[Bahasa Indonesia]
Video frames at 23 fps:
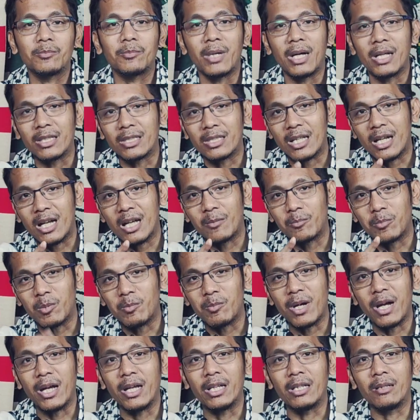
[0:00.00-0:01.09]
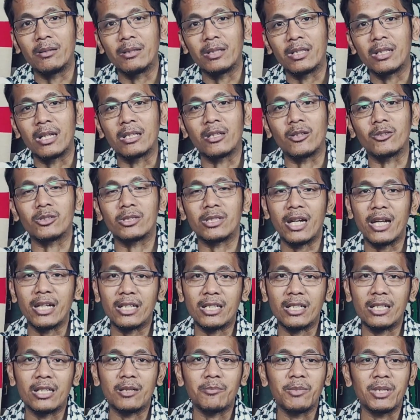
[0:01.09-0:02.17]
mantan pemain atau striker